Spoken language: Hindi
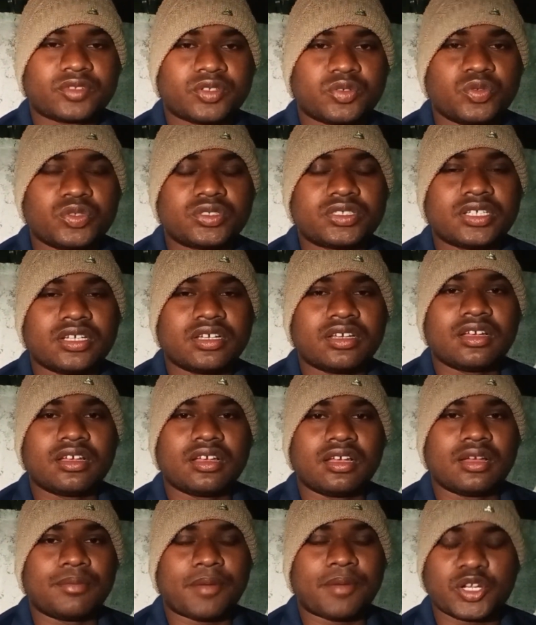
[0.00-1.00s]
कुछ
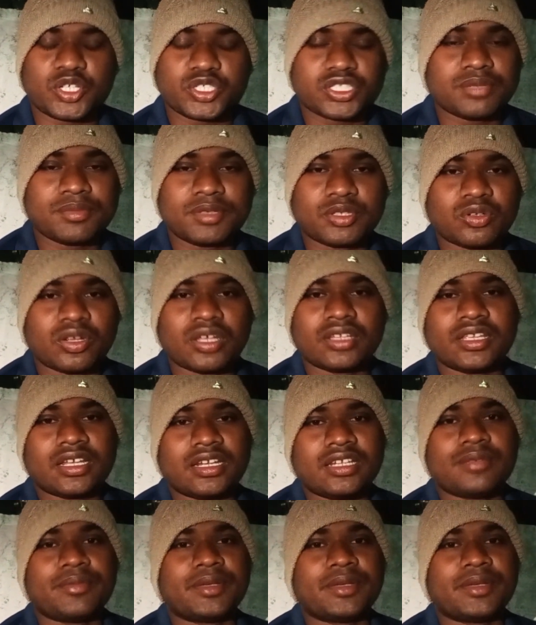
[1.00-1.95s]
पास सिस्टम भी थोड़ा देख लीजिए